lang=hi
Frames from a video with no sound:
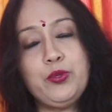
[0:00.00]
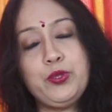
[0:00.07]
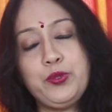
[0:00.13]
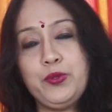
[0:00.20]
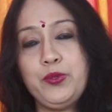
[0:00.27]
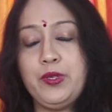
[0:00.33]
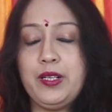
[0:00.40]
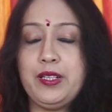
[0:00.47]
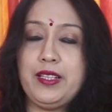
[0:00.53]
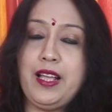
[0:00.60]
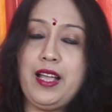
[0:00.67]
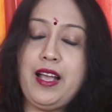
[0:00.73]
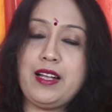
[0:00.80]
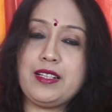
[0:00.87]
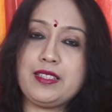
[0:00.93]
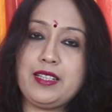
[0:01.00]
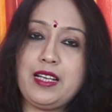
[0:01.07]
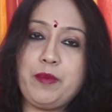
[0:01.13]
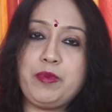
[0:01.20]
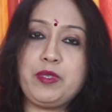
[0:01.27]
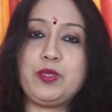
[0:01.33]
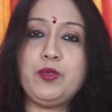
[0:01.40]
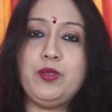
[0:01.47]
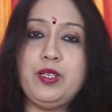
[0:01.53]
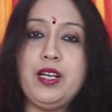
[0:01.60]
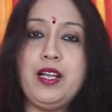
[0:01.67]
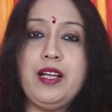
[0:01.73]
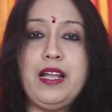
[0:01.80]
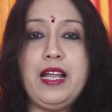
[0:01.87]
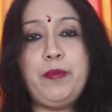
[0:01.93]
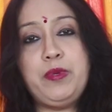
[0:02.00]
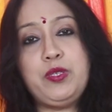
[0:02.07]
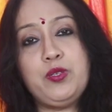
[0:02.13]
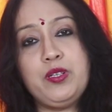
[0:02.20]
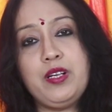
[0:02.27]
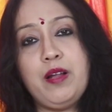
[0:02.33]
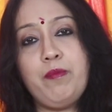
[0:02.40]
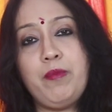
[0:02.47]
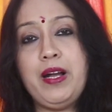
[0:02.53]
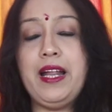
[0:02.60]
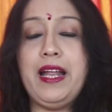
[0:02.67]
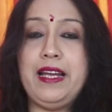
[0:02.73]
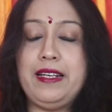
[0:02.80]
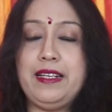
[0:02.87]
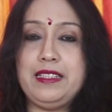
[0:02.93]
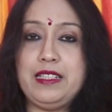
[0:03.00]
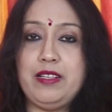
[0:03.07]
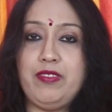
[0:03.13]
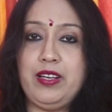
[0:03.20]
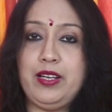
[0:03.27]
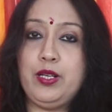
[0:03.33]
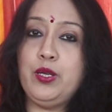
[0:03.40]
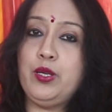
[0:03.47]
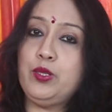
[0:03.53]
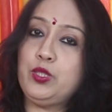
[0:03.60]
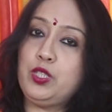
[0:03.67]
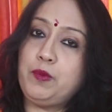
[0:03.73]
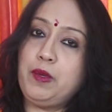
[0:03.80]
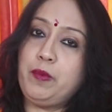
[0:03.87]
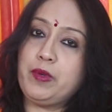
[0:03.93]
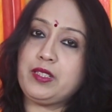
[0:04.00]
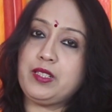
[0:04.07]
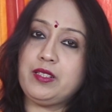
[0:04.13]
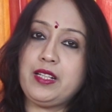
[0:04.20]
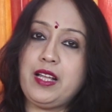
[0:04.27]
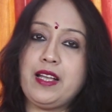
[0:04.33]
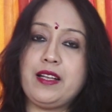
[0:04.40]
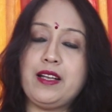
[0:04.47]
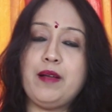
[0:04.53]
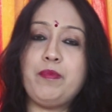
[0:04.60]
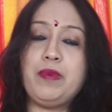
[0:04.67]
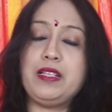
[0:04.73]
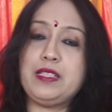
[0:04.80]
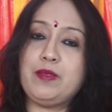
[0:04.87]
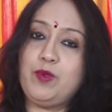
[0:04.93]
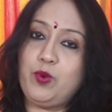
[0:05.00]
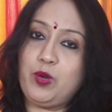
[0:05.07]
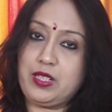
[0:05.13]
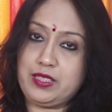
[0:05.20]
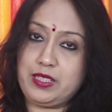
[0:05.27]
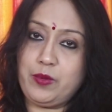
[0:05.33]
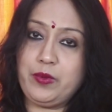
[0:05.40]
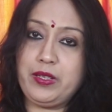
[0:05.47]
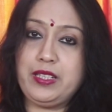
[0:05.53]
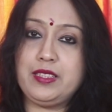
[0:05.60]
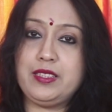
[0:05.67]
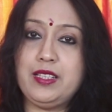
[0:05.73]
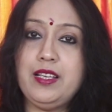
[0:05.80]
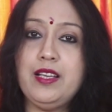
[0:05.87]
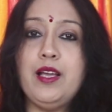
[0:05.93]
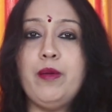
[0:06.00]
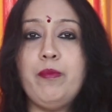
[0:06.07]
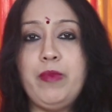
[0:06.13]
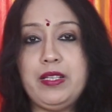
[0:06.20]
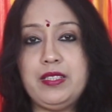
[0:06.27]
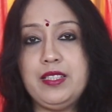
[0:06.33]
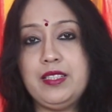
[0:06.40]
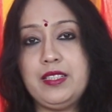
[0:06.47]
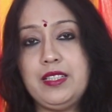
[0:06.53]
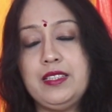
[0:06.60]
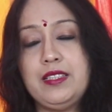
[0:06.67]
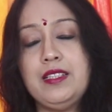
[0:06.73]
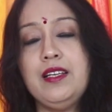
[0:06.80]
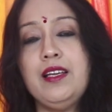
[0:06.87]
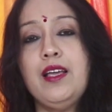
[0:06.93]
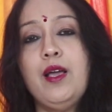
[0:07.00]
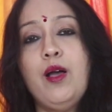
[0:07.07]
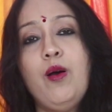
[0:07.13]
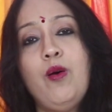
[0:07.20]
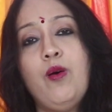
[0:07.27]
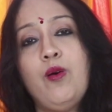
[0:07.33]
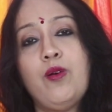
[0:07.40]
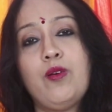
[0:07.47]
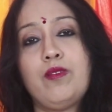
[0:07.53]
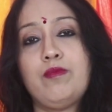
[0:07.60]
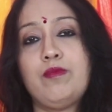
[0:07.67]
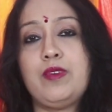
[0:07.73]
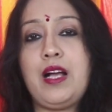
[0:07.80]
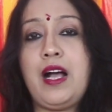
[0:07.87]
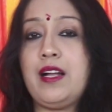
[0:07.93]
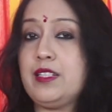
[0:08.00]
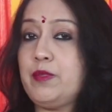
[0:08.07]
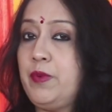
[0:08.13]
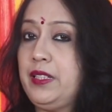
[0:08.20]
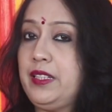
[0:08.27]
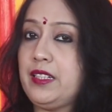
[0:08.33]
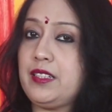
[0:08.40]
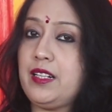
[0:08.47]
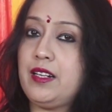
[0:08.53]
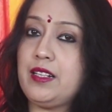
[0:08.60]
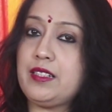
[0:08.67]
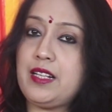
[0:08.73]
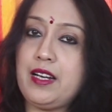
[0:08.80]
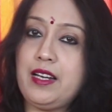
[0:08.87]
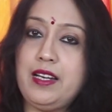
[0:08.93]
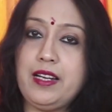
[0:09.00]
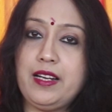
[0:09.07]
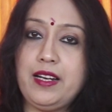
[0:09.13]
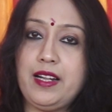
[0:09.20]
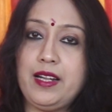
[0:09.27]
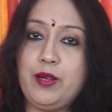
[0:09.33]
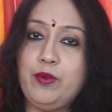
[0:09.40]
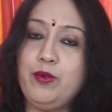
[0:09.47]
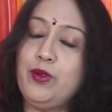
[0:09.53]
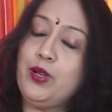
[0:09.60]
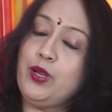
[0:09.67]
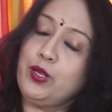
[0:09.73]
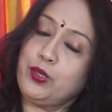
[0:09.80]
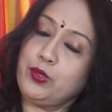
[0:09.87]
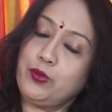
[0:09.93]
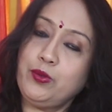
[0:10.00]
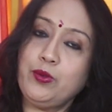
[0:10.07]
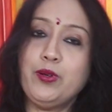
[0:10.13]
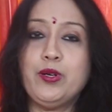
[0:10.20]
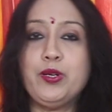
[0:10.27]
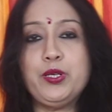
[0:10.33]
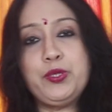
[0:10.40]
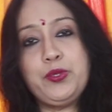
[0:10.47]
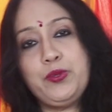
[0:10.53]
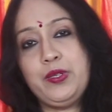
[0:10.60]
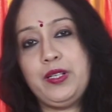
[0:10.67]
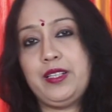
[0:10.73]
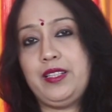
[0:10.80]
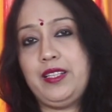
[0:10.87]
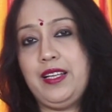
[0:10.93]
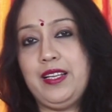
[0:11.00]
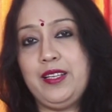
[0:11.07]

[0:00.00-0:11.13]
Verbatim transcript: तो शुरू करते हैं आज का एपिसोड एपिसोड नंबर 87 जो भी पसंद आएगा प्लीज़ हमें व्हाट्सएप कीजिए मैसेज कीजिए और आज मैं तसर का साड़ी लेकर आई हूँ तो शुरू करते